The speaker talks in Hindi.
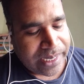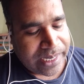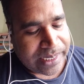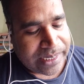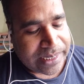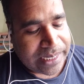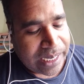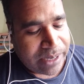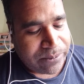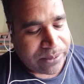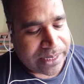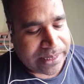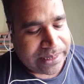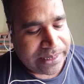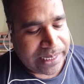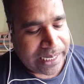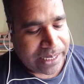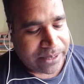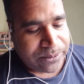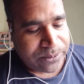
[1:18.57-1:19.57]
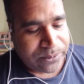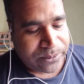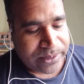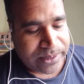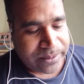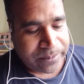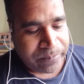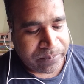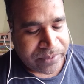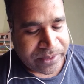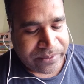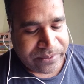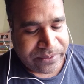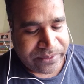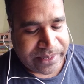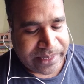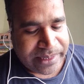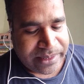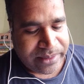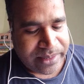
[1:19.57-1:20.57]
अलगाववादी आंदोलन
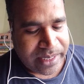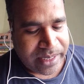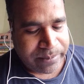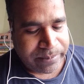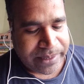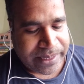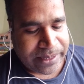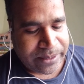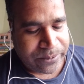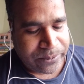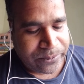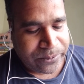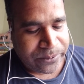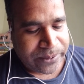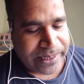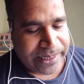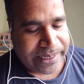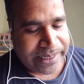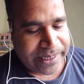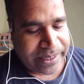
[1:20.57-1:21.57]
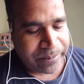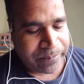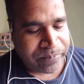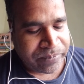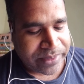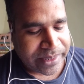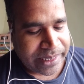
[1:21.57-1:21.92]
सिख धर्म के लोगों के लिए